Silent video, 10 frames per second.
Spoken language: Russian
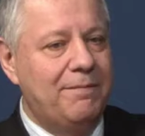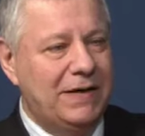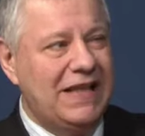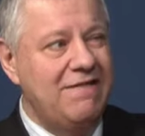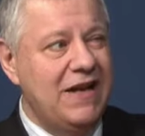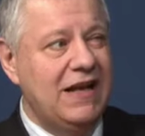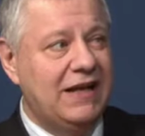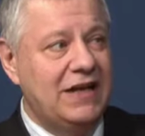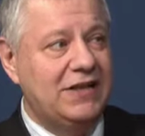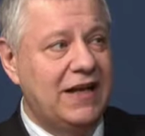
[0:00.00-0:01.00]
подавили
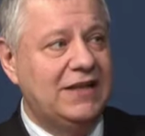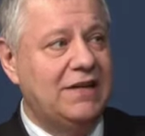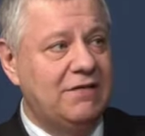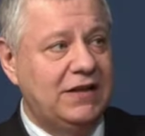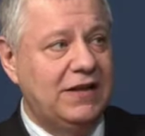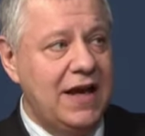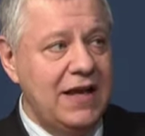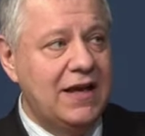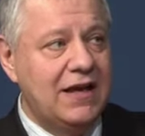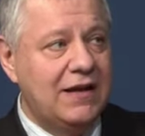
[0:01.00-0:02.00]
кронштадтское
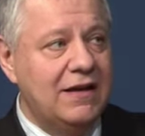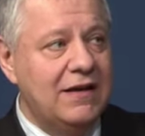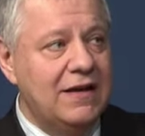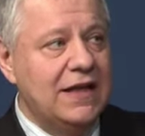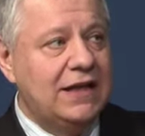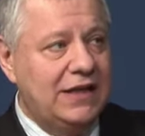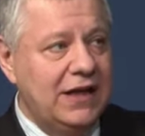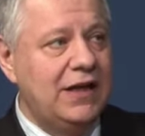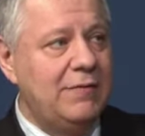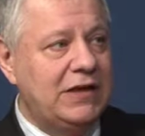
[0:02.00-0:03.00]
восстание –
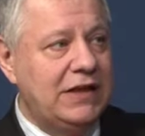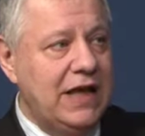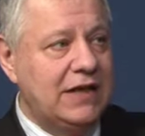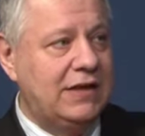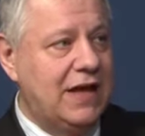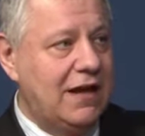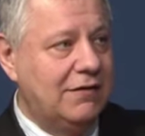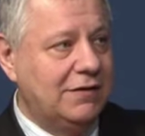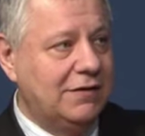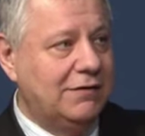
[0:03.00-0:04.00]
силами съезда,
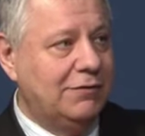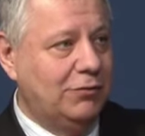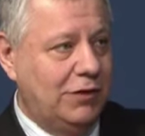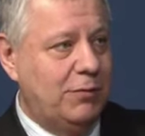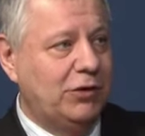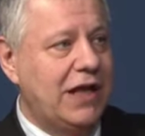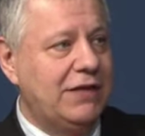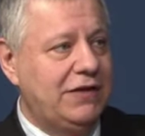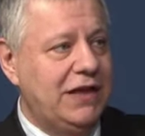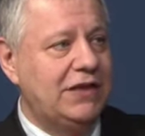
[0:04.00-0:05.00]

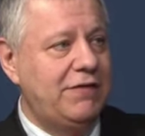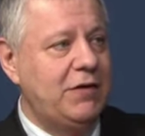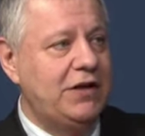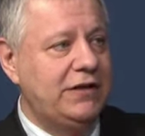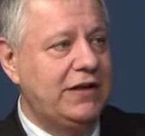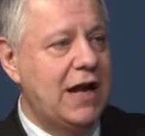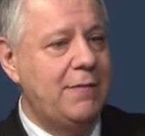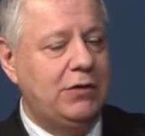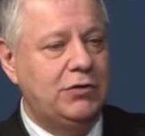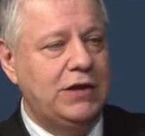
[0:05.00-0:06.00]
депутатов съезда своей большевистской
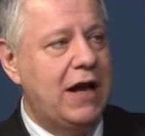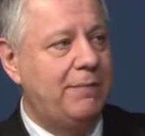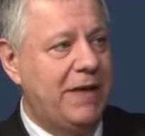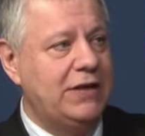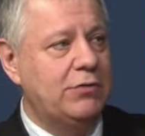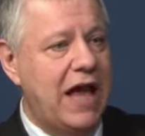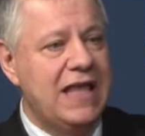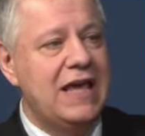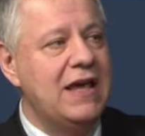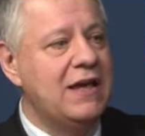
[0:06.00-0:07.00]
армии. То есть а, партии,
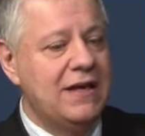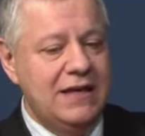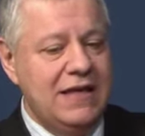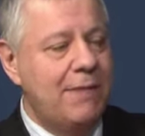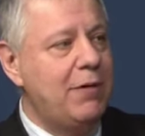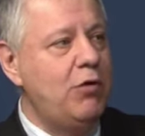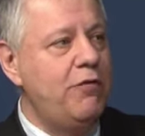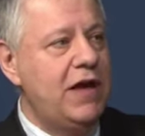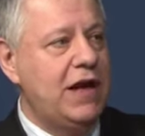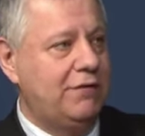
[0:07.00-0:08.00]
они не были
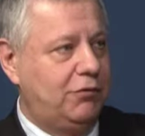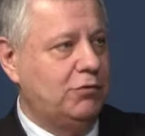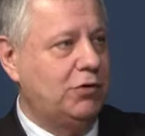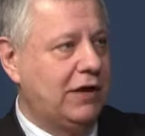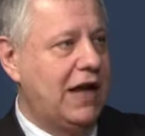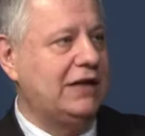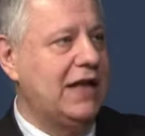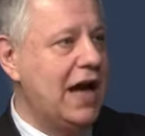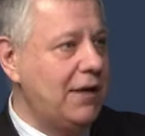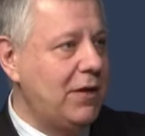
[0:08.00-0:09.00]
уверены в том, что
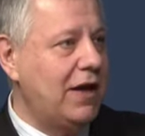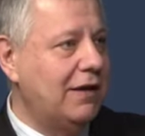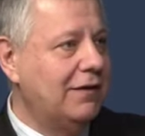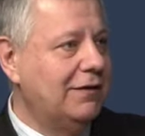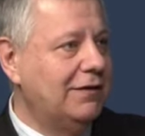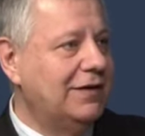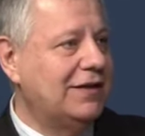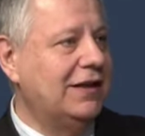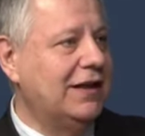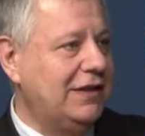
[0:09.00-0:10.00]
Красная Армия
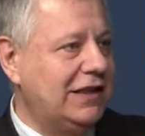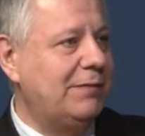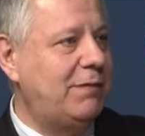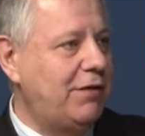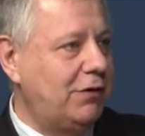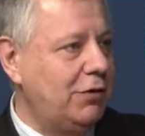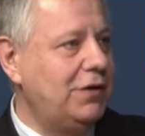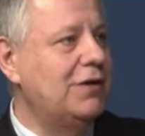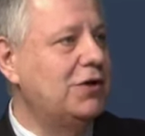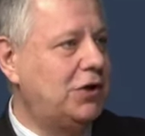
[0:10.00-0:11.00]
согласится
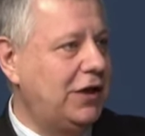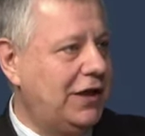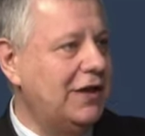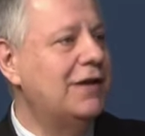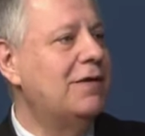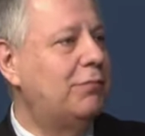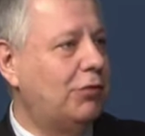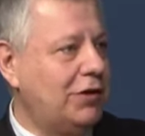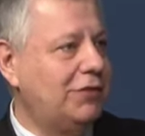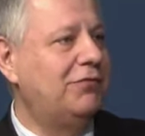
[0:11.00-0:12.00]
повернуть штыки
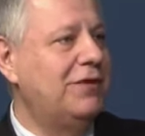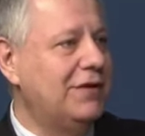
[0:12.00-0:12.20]
против